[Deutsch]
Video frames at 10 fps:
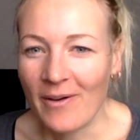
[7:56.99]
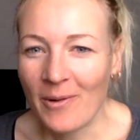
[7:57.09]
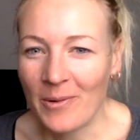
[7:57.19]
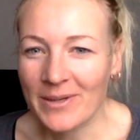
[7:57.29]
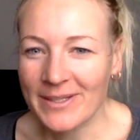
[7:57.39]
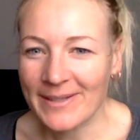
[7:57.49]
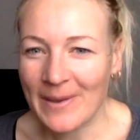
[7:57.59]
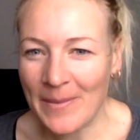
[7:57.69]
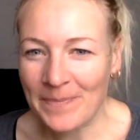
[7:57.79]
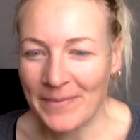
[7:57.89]
Und
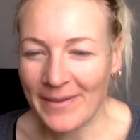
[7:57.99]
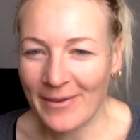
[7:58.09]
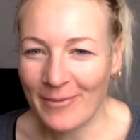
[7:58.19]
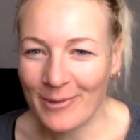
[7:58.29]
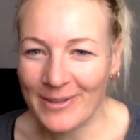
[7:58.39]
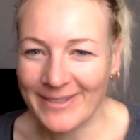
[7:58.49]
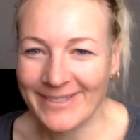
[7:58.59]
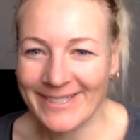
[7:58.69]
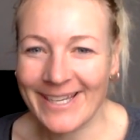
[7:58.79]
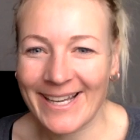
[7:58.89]
ähm, obwohl
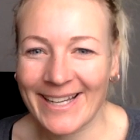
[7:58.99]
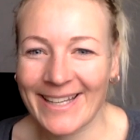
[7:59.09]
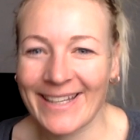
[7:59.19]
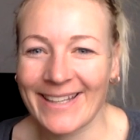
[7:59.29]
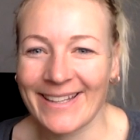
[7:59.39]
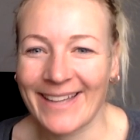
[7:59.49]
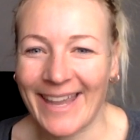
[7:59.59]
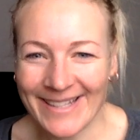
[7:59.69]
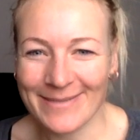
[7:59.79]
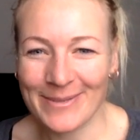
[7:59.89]
es ja eigentlich
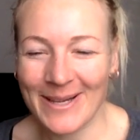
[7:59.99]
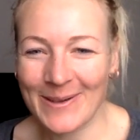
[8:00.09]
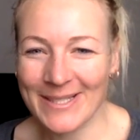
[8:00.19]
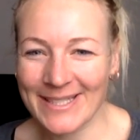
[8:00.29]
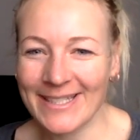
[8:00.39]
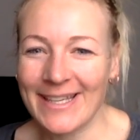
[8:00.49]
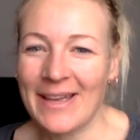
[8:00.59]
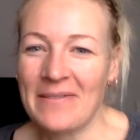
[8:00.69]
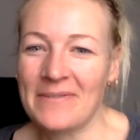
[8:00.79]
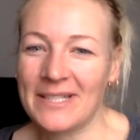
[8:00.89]
recht simpel aussieht,
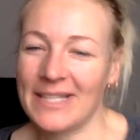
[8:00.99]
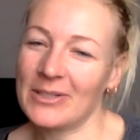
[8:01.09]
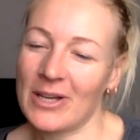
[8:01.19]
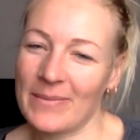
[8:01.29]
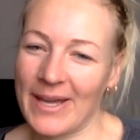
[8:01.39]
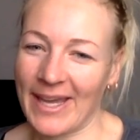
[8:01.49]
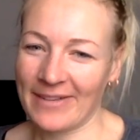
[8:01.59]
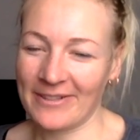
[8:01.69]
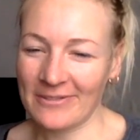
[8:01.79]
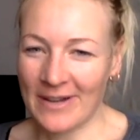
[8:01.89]
wird da doch immer recht
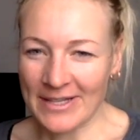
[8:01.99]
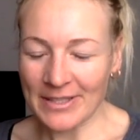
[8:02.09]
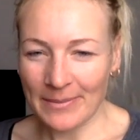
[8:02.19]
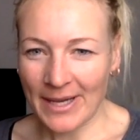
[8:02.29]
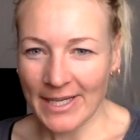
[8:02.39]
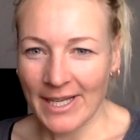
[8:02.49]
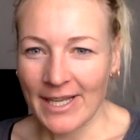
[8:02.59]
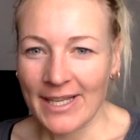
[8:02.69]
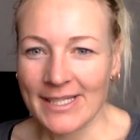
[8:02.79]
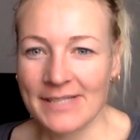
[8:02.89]
viel falsch gemacht.
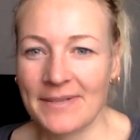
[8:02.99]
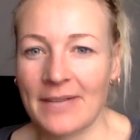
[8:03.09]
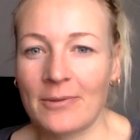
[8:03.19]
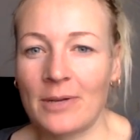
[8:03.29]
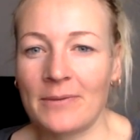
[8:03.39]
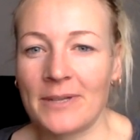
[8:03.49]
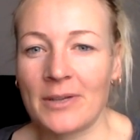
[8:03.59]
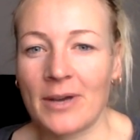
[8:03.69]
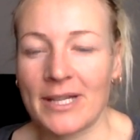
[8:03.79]
Deswegen wollen wir noch